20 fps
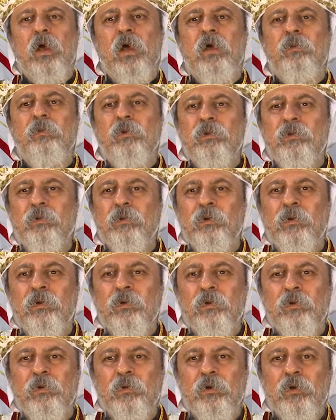امنوا
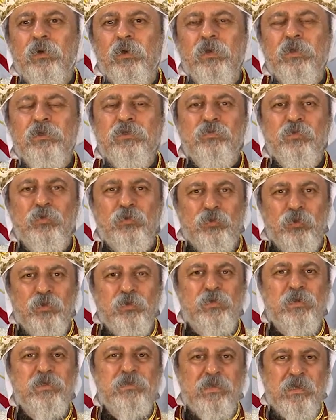واسمه
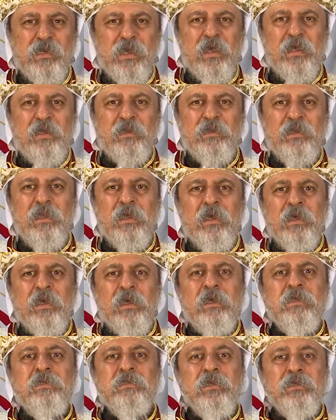توماس الآن
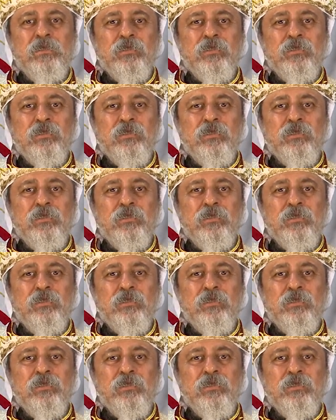إذا